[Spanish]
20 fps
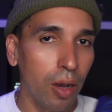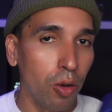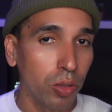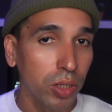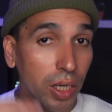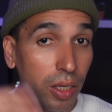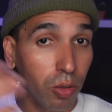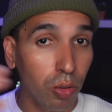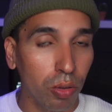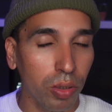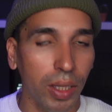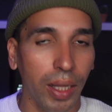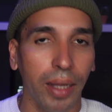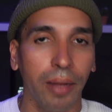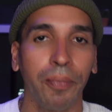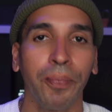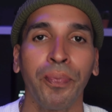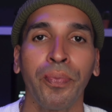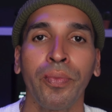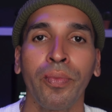otra
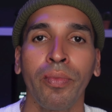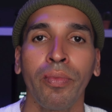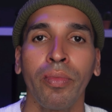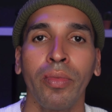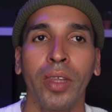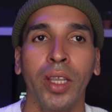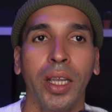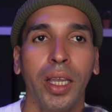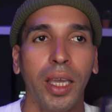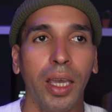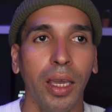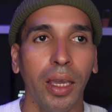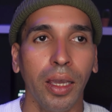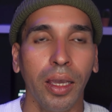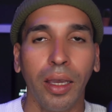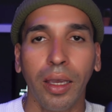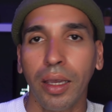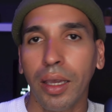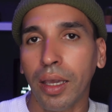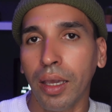nota
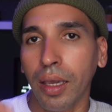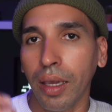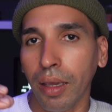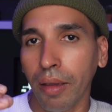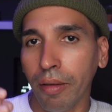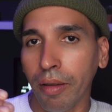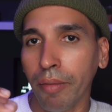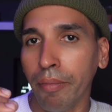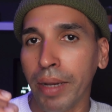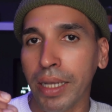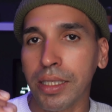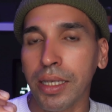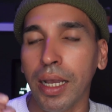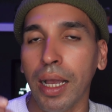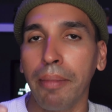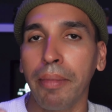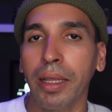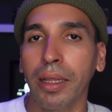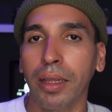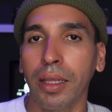que,
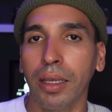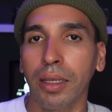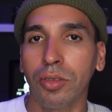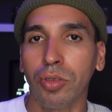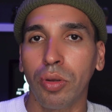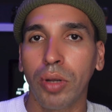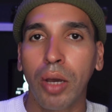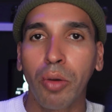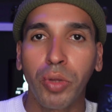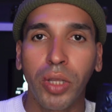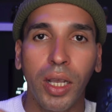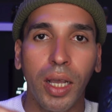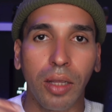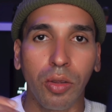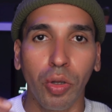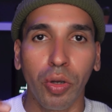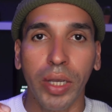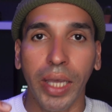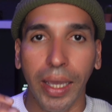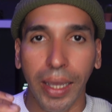básicamente son las únicas
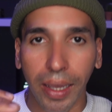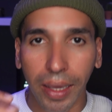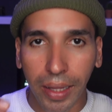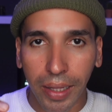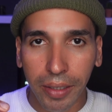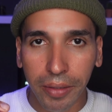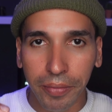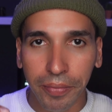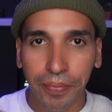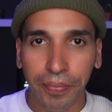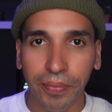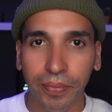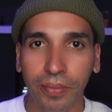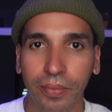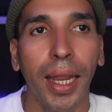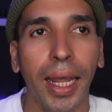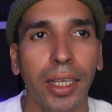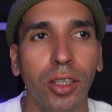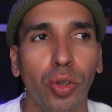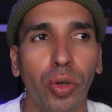dos que quedan.
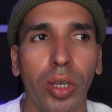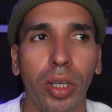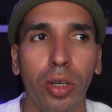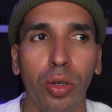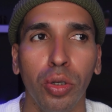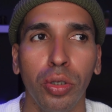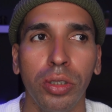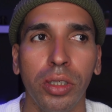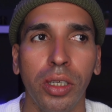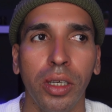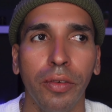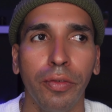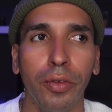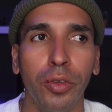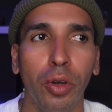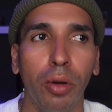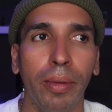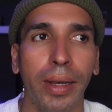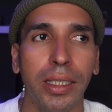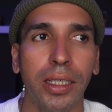Lighton Exclusive
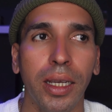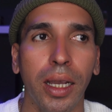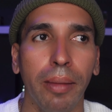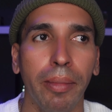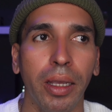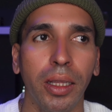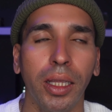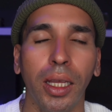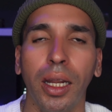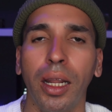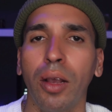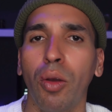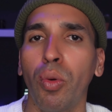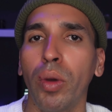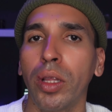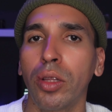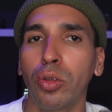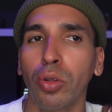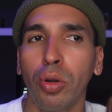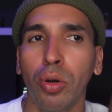yo básicamente la
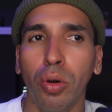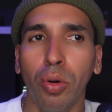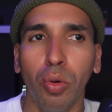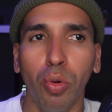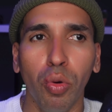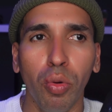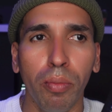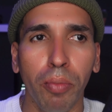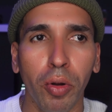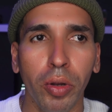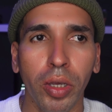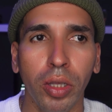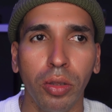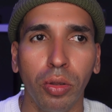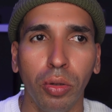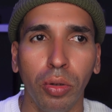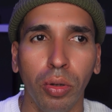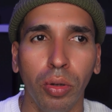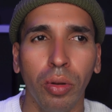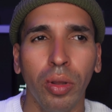encuentro un
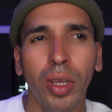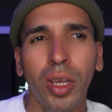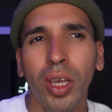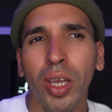poquito